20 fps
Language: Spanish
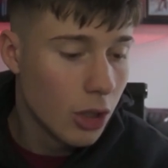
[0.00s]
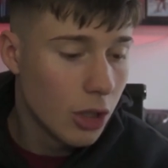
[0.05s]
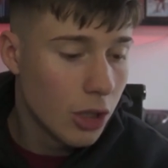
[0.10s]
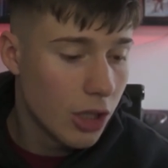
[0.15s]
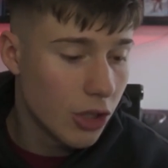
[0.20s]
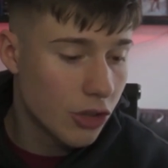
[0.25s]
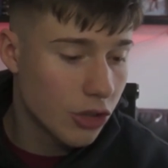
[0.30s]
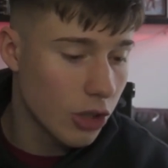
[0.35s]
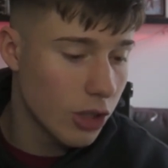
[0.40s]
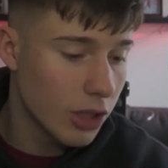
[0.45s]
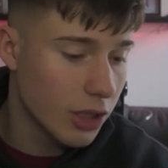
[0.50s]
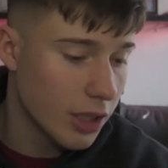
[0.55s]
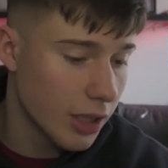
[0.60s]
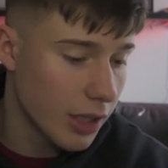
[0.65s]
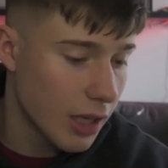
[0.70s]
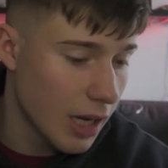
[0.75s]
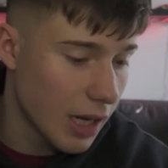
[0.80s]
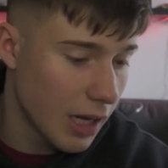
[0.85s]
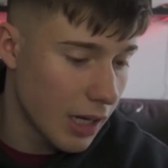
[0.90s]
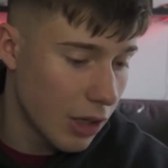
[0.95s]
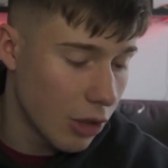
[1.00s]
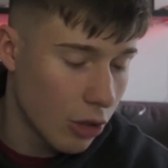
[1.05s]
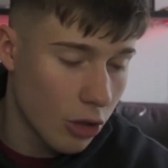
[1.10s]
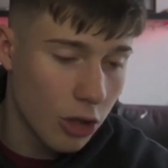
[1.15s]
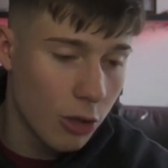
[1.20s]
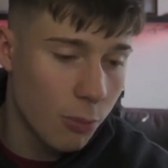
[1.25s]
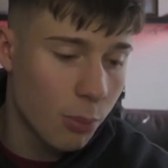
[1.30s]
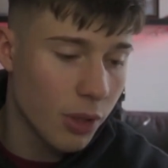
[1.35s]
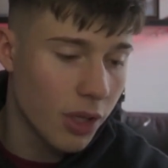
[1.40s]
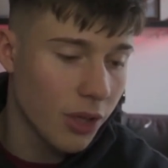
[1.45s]
Y yo dije, ah, loco,
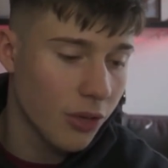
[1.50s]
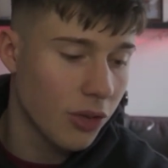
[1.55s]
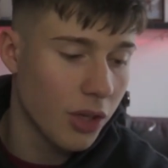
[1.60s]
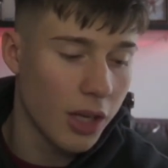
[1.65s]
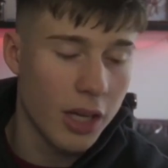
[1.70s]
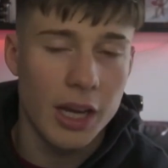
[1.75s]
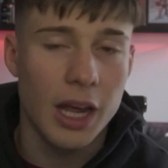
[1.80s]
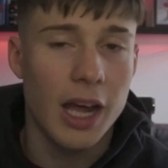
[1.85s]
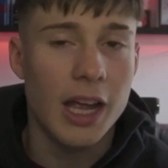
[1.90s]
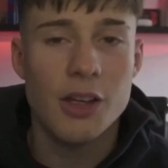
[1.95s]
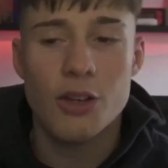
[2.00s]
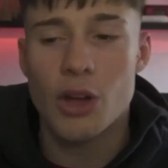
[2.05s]
no puede ser. Ahí,